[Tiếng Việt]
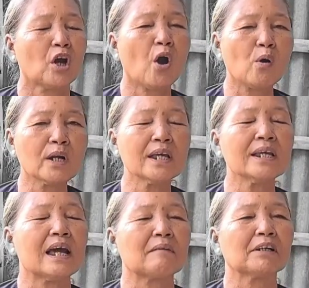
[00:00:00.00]
hô
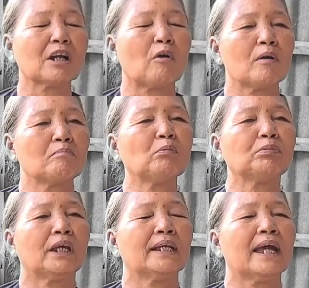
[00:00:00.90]
đi là bắt đầu em
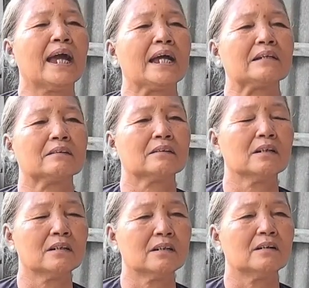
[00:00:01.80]
móc tiền ra
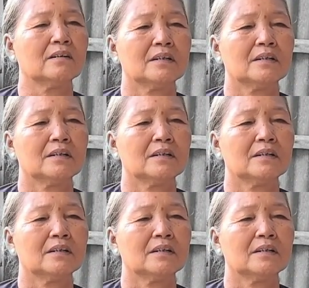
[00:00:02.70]
đưa